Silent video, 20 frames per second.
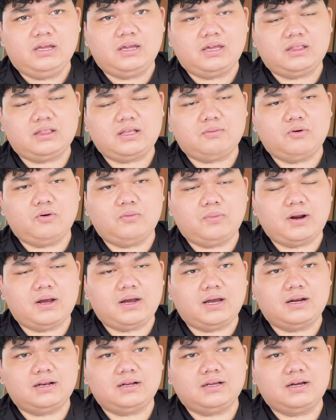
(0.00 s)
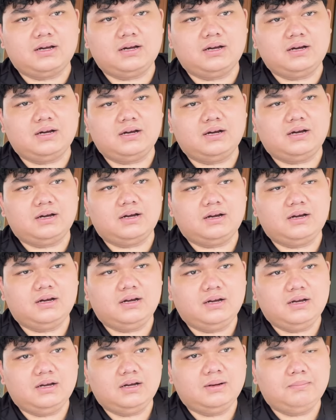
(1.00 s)
Kita mau berangkat ke
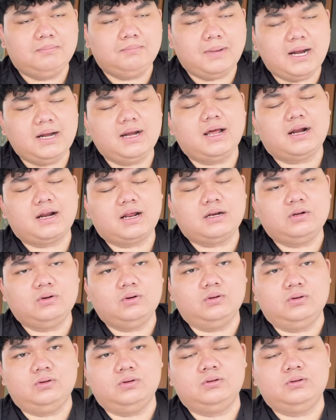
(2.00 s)
bandara dulu.